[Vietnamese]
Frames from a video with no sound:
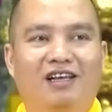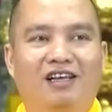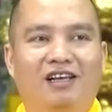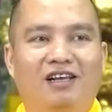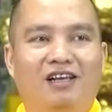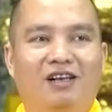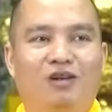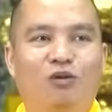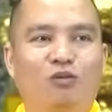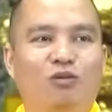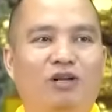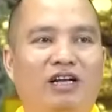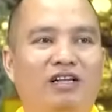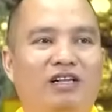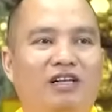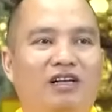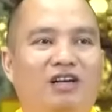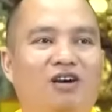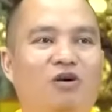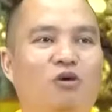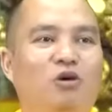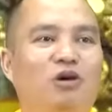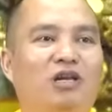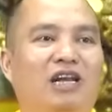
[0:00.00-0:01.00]
Lúc đấy thì
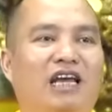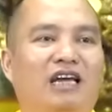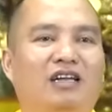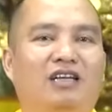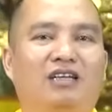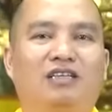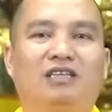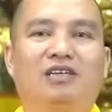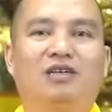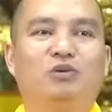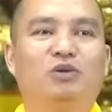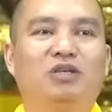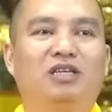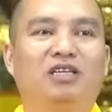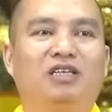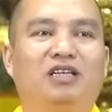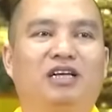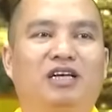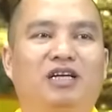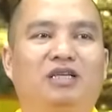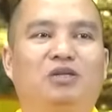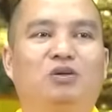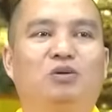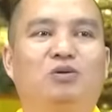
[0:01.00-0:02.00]
ngồi lại để tư duy,
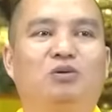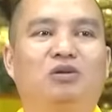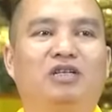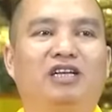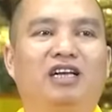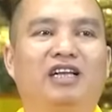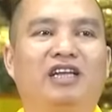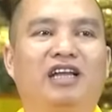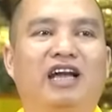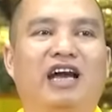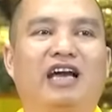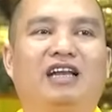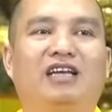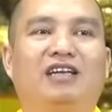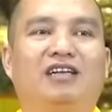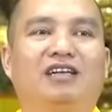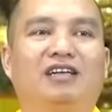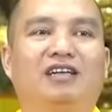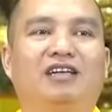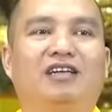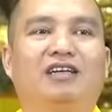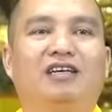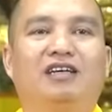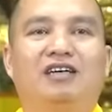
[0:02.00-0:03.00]
để dùng thiên nhãn
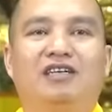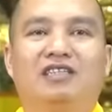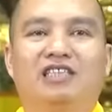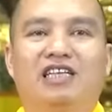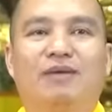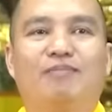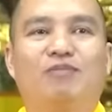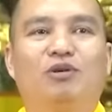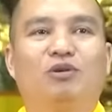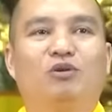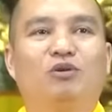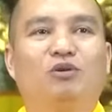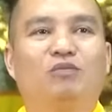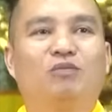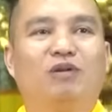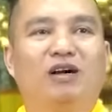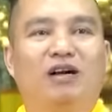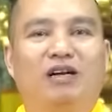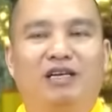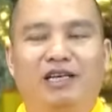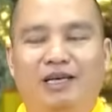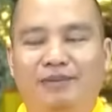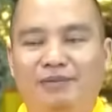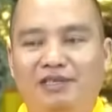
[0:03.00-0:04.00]
để xem một chút
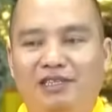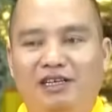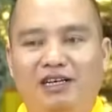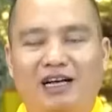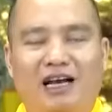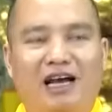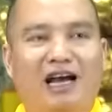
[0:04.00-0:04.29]
vào kiếp trước.